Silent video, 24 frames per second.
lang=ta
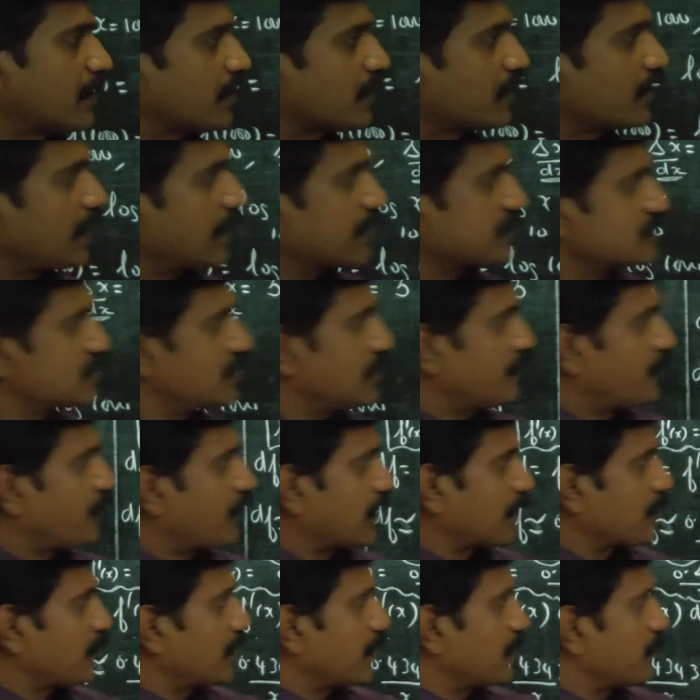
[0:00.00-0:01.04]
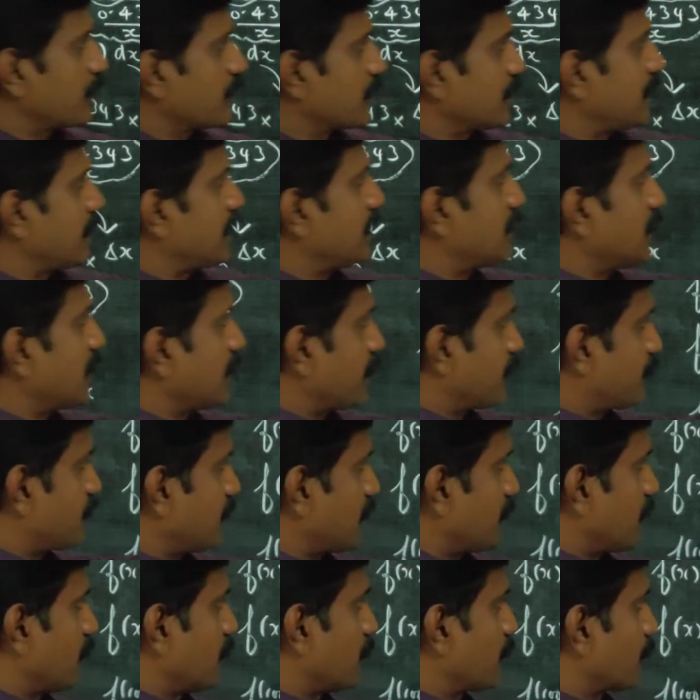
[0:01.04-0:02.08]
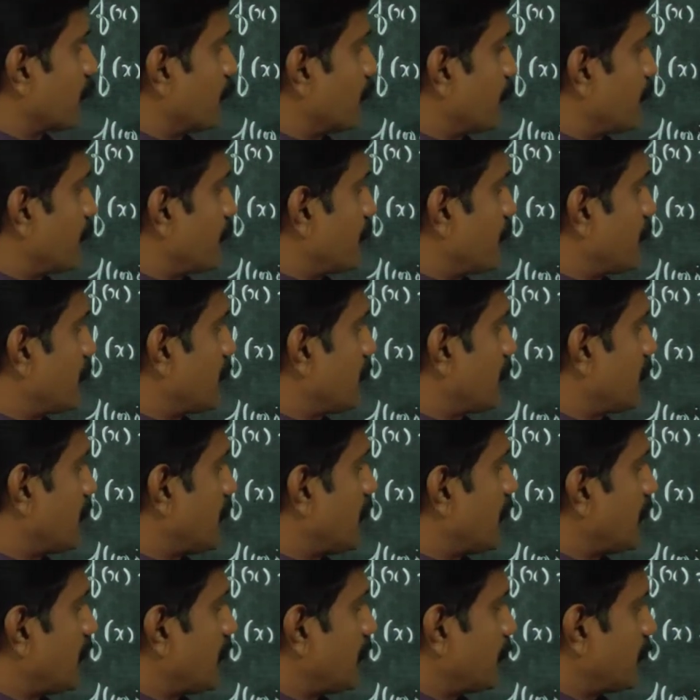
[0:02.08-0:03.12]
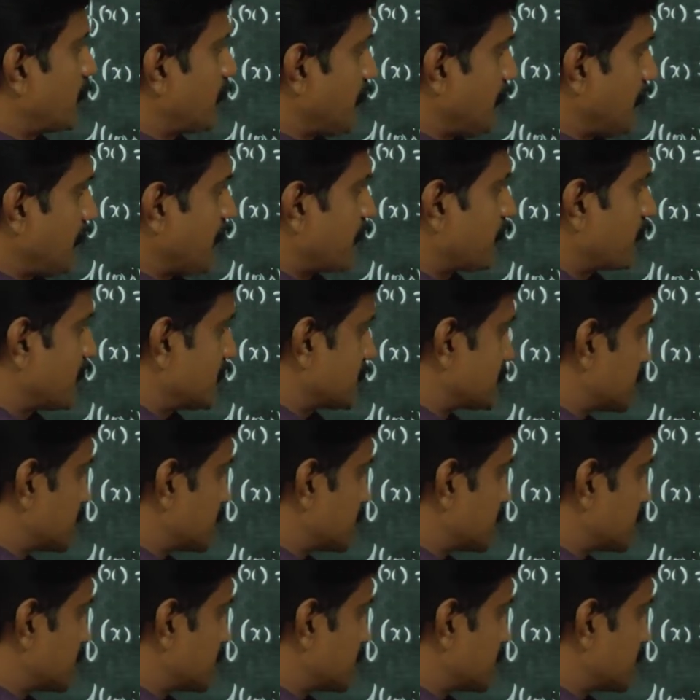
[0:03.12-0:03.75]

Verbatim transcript: இங்கே ஆக்சுவலாக ஃபார்முலா நமக்கு டெல்டா எஃப் தான் வரும் ஆனால் நம்ம டிஎஃப்